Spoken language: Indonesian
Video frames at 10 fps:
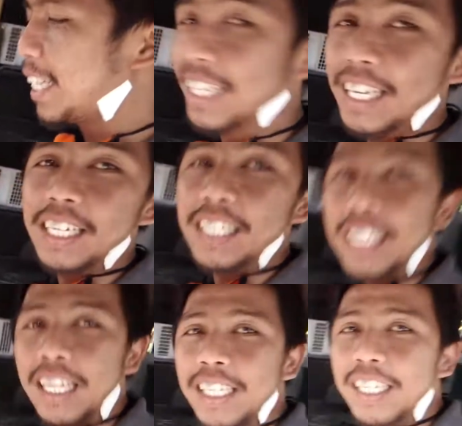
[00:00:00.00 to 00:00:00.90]
om ya?
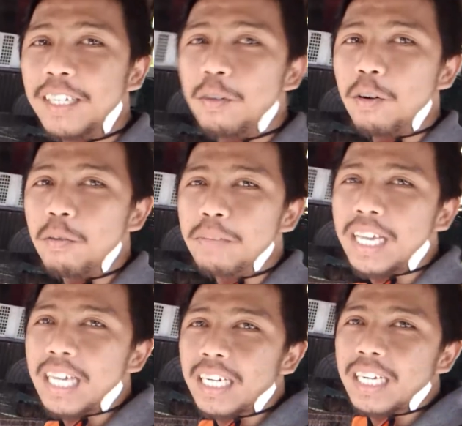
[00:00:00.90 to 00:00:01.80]
Nah, ini nanti
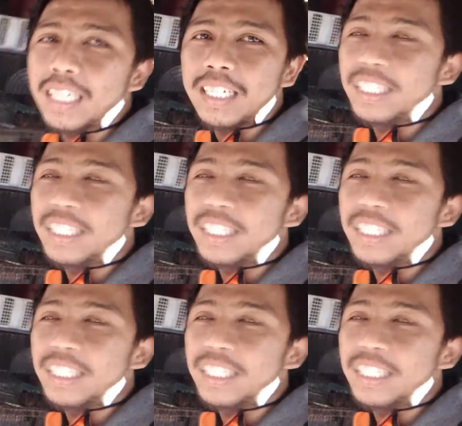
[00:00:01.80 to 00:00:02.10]
omnya